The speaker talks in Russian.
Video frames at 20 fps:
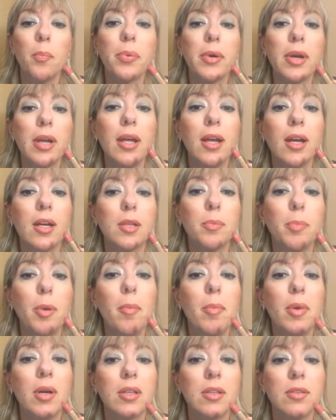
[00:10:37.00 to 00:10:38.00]
Проект
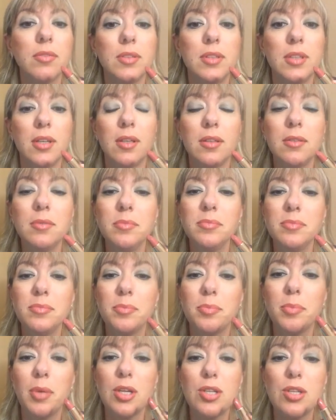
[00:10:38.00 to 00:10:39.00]
«Помада в день»
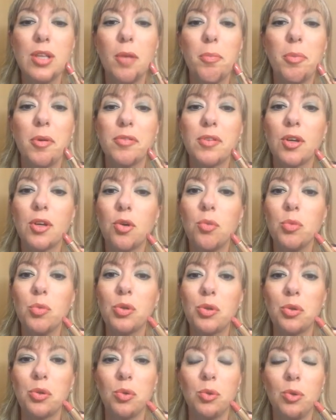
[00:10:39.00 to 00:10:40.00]
пошла по второму
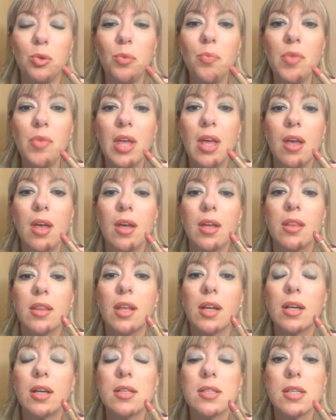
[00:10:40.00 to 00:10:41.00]
кругу.
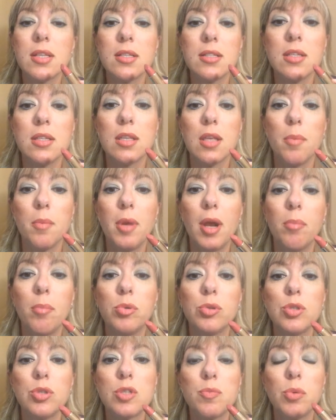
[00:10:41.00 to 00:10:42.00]
До конца сентября
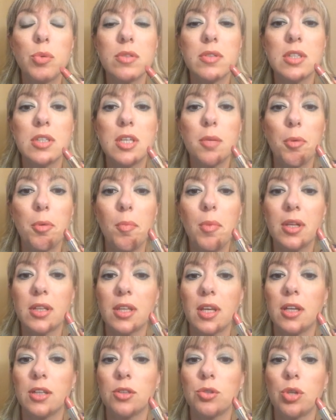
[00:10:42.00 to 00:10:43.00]
буду использовать те
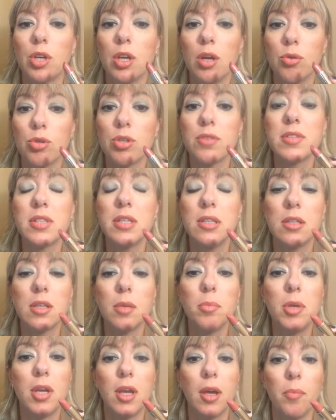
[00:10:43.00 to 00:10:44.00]
помадки, которые я уже в
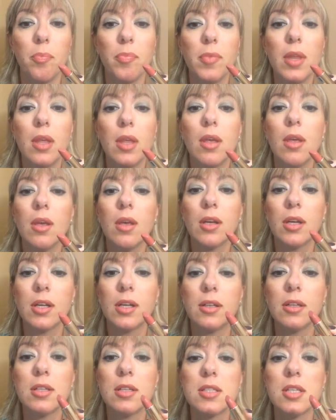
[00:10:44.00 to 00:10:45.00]
сентябре, как
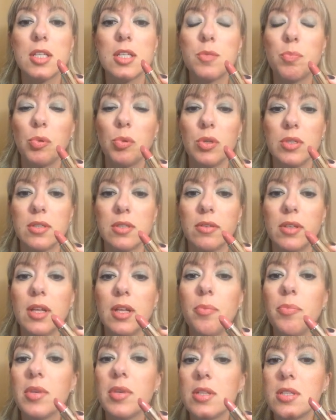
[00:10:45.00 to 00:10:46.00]
говорится,
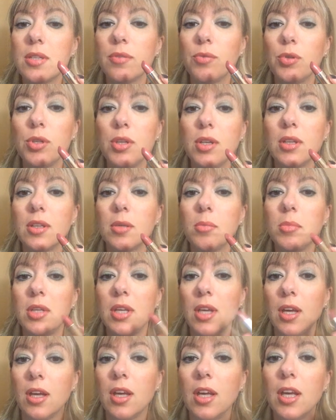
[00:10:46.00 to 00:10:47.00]
использовала. И сегодня на
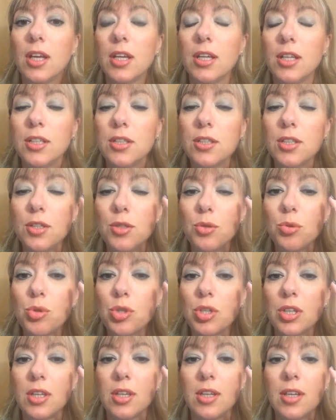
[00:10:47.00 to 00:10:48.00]
мне и
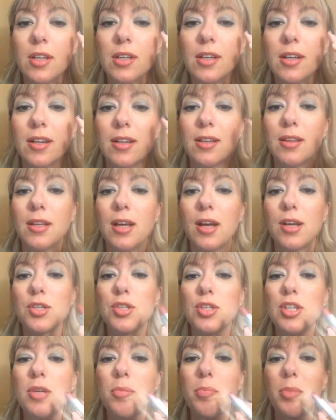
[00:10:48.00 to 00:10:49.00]
тенюшки, и
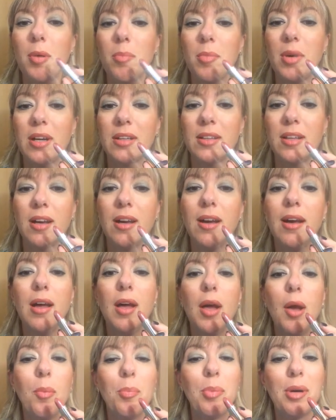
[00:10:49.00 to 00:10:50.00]
карандаш, и помада,
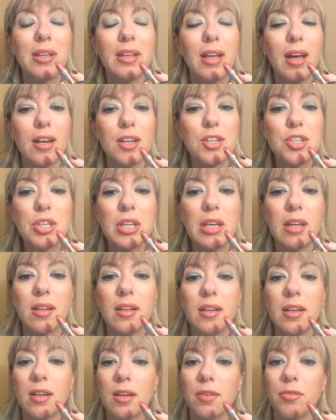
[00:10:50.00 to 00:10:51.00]
подарочки
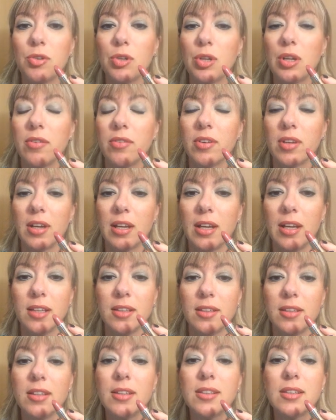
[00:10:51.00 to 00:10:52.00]
от Леры Forever
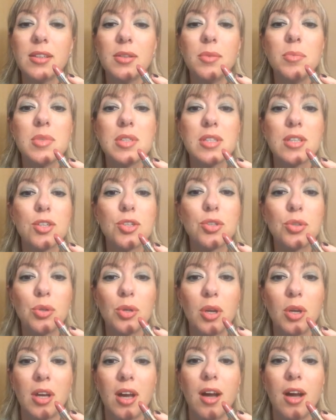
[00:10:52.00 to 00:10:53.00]
Addict, за что
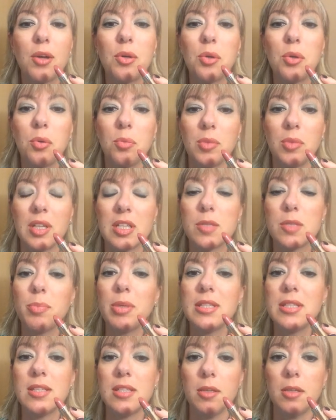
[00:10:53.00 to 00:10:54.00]
ей огромное
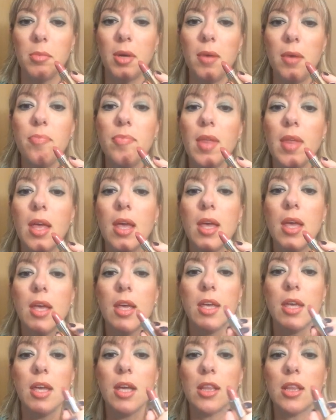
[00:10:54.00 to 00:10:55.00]
спасибо.
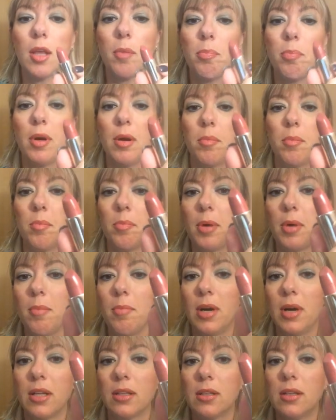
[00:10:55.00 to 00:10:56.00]
И это
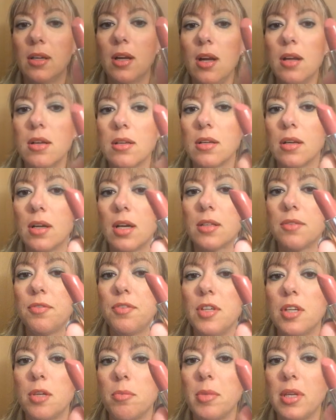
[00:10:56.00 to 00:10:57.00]
помадка от
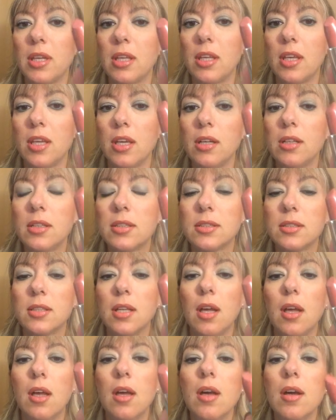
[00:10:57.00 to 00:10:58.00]
фирмы Kix
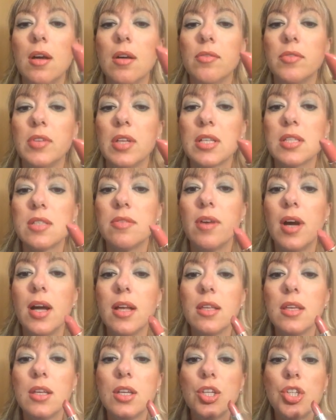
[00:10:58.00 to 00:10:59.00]
в
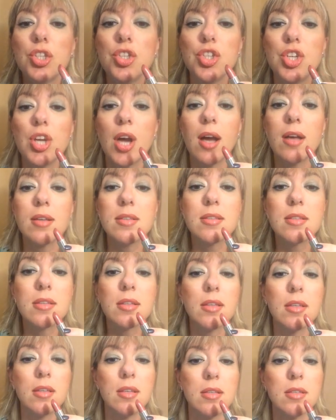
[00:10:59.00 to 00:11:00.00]
названии
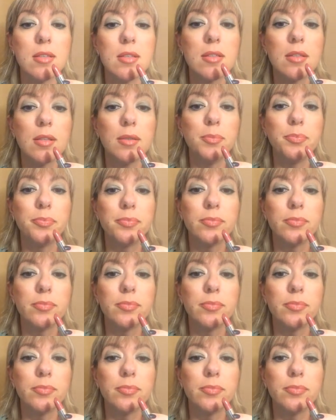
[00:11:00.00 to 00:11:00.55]
Just Kissed.